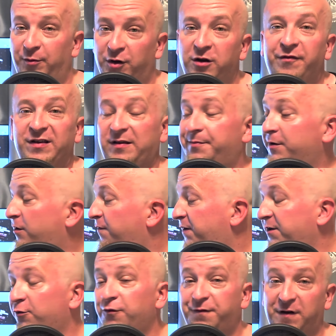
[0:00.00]
No nowa
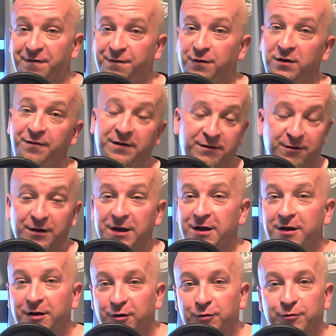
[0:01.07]
zapakowana nówka w folii, więc to
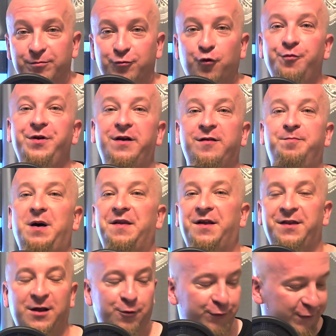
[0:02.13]
y, u mnie jest banan
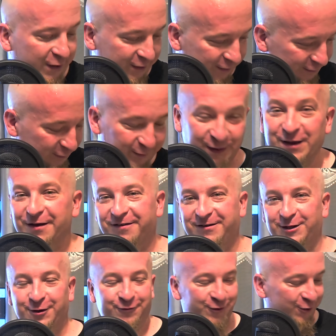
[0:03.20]
na ustach i jestem
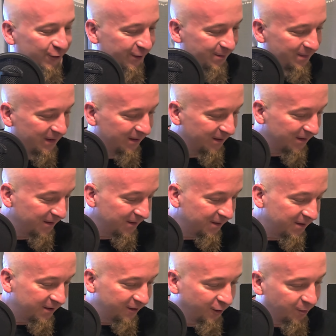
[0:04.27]
zadowolony.
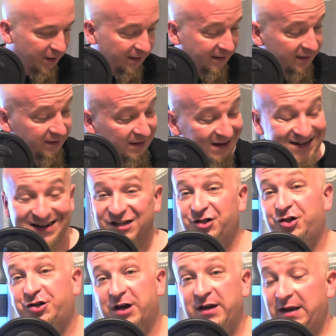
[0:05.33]
Dobra, jedyna gra dzisiaj